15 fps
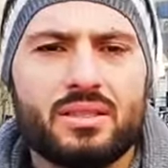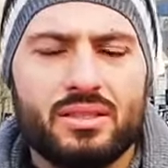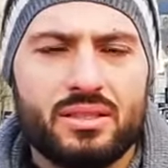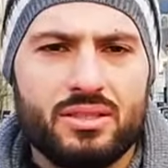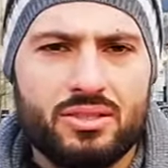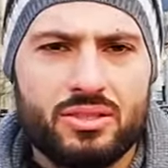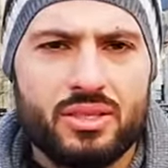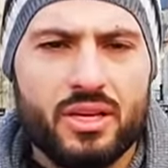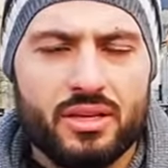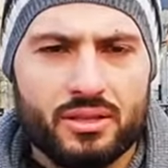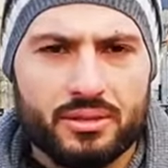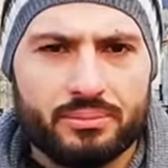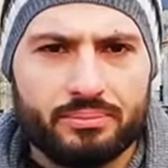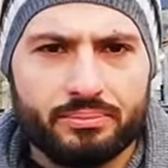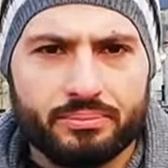الشارع
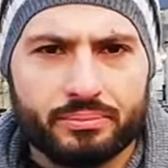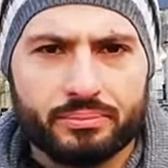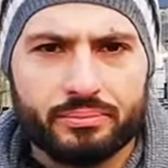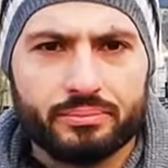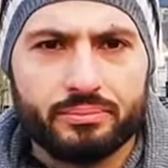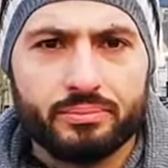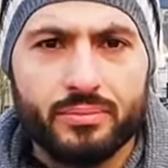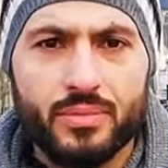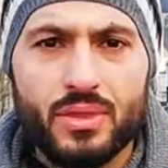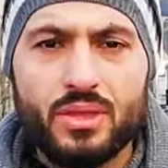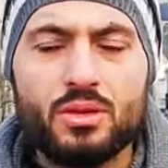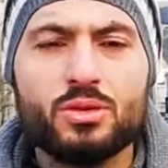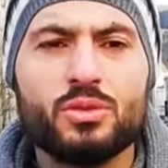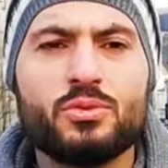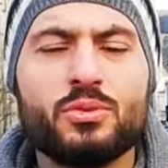
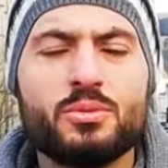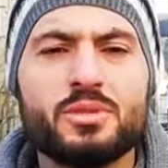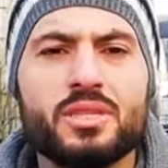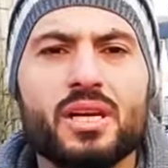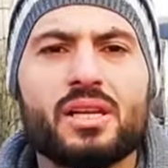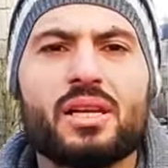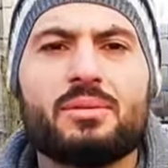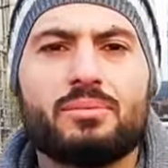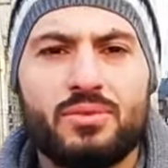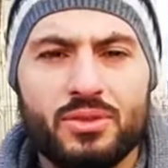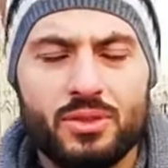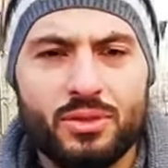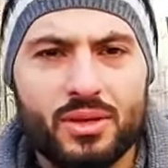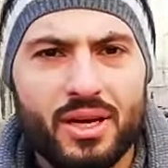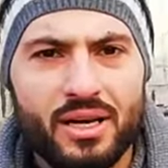نشوفكم إن شاء الله
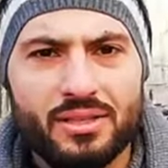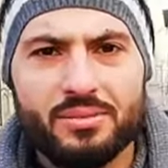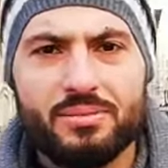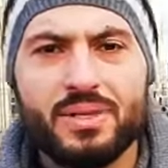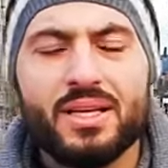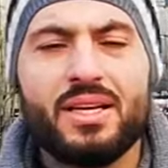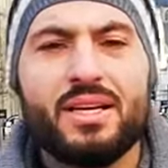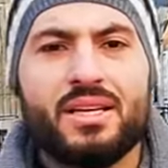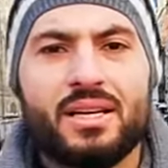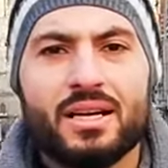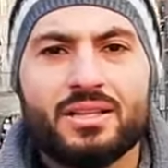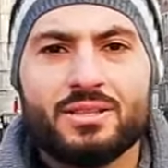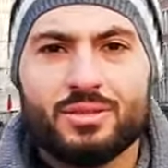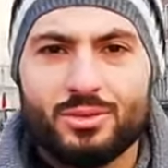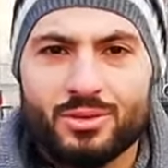بفيديو قادم لا
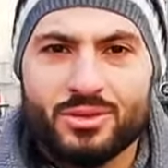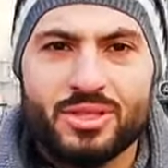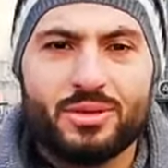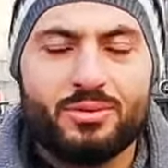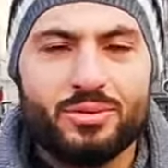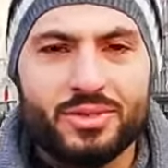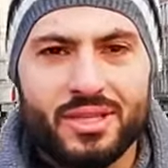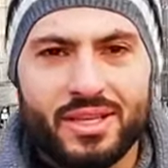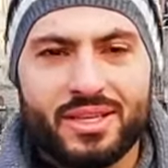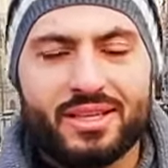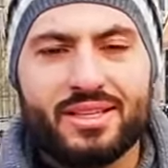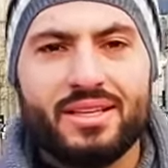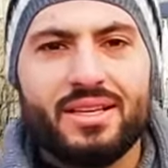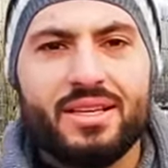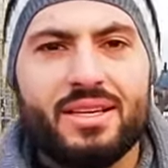تنسون تسوون لنا
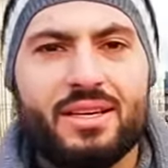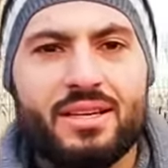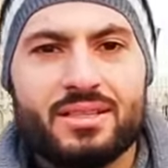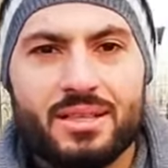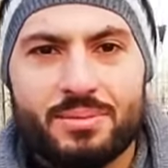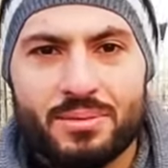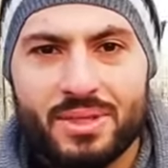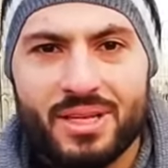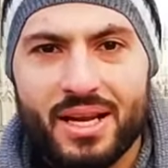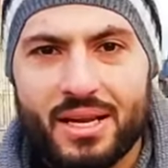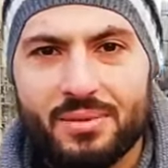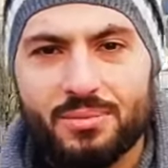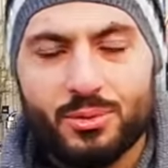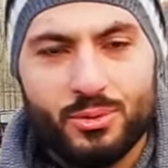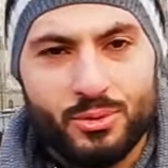
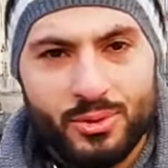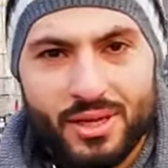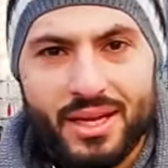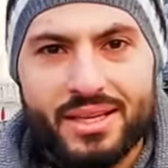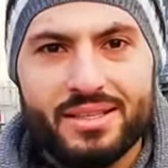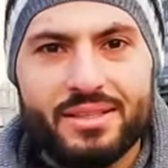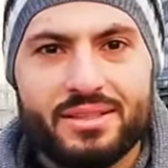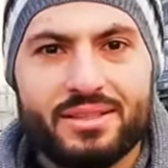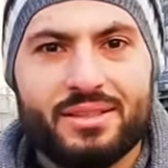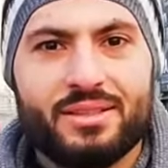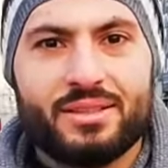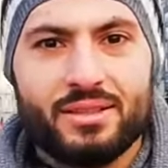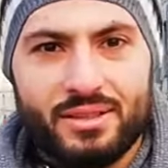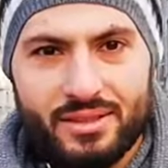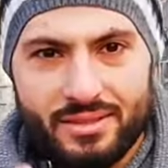سبسكرايب ولايك
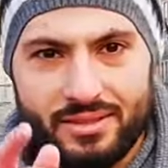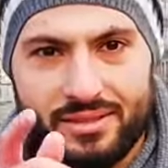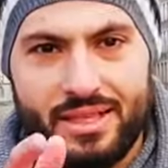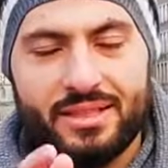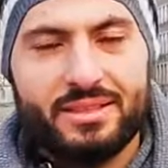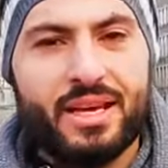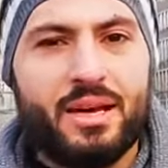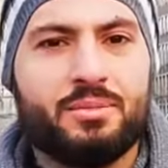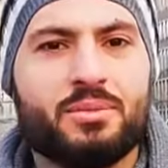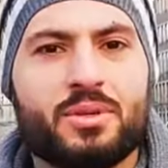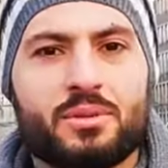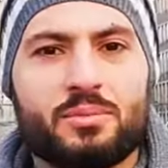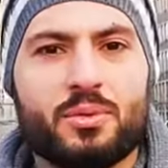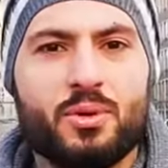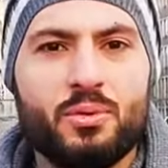لأن
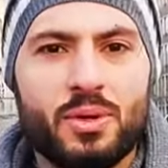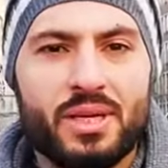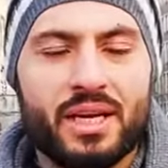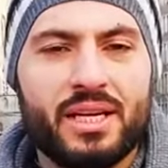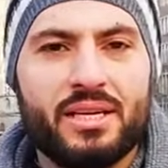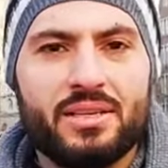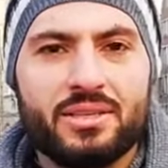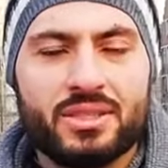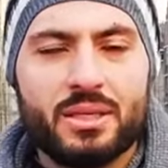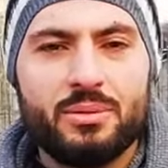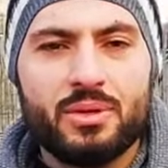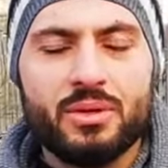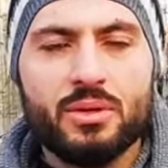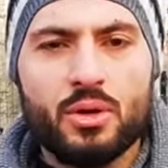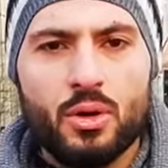دعمكم هو اللي خلينا
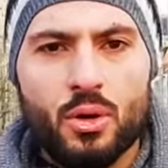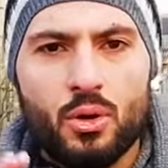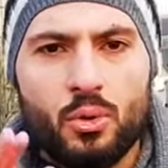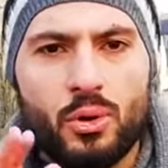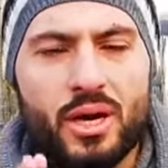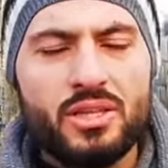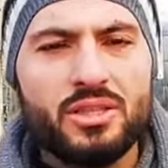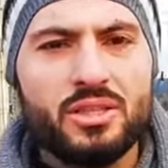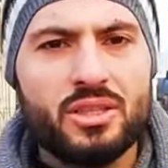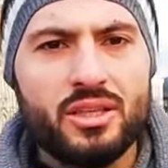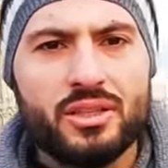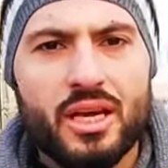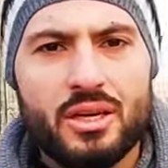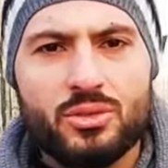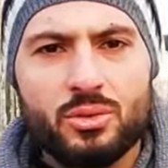نستمر وأي شيء
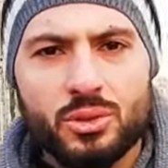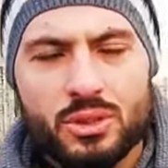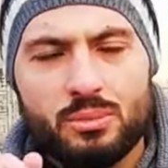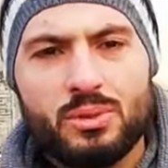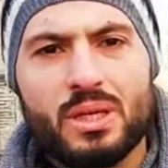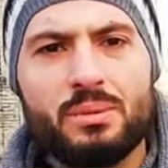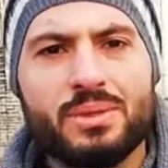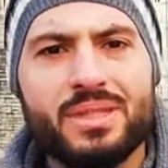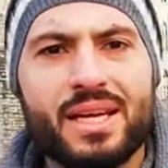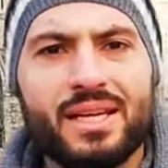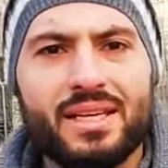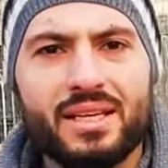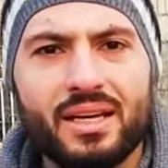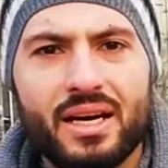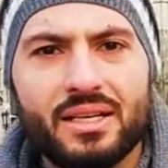تحتاجوا اكتبوا لنا
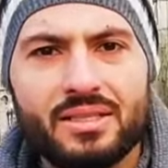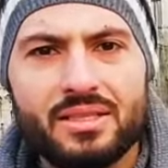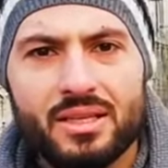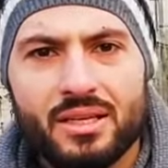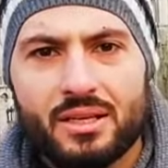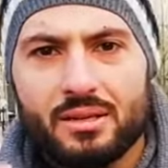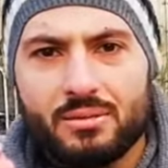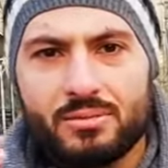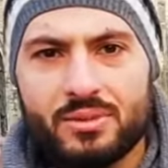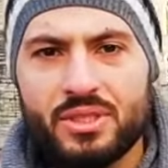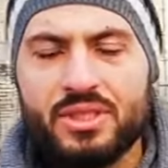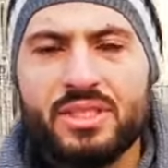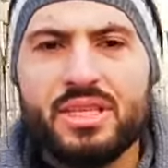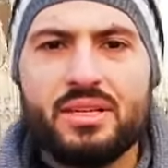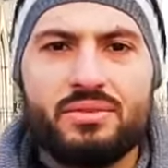بالتعليقات
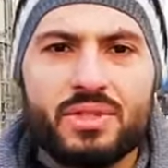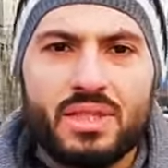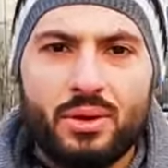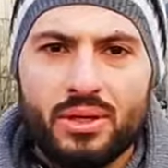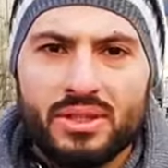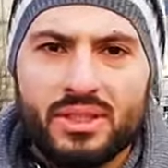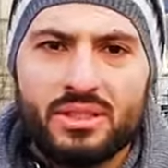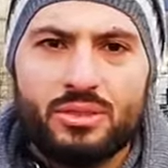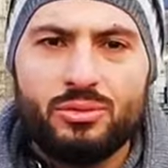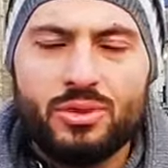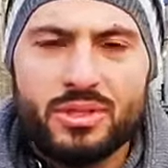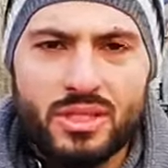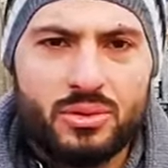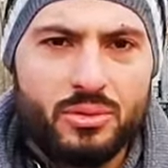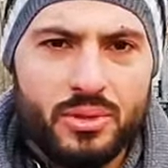شنو هي الفيديوهات اللي تبون
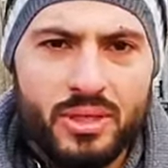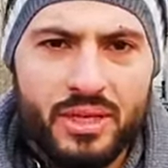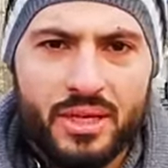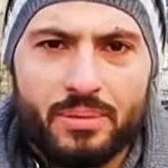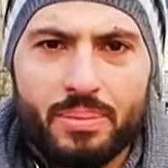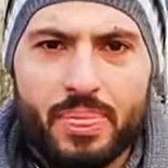نسويها